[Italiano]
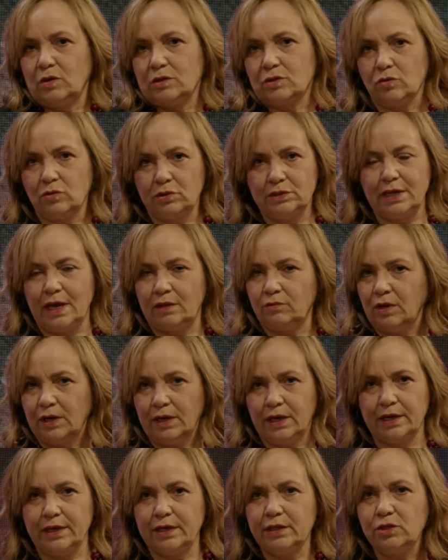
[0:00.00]
ho ascoltato
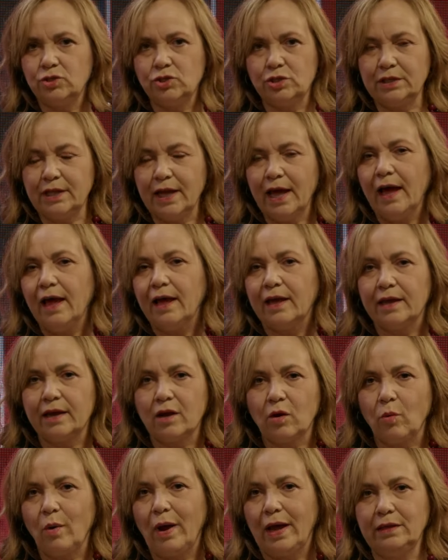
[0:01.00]
anche criticità
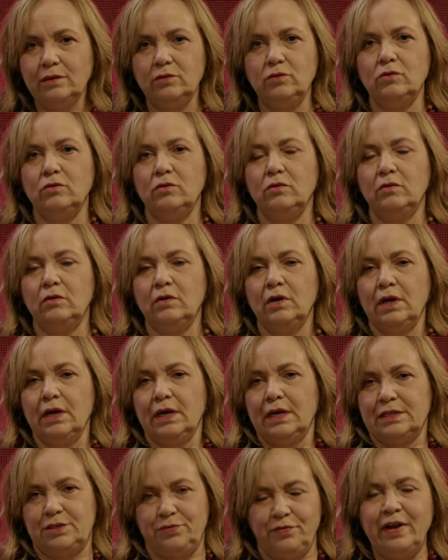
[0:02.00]
e quando
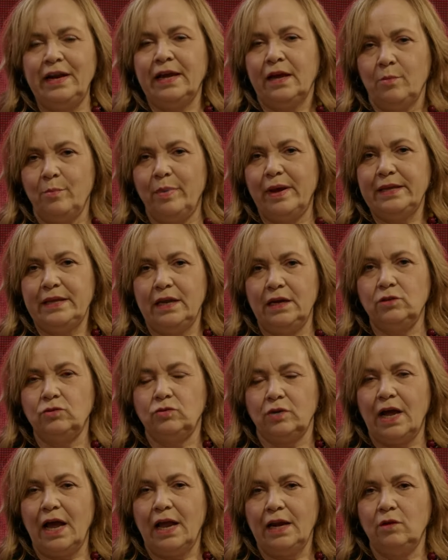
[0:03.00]
si fa la campagna
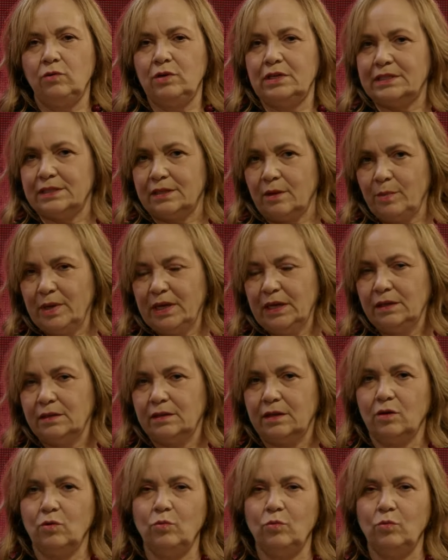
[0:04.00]
elettorale onestamente,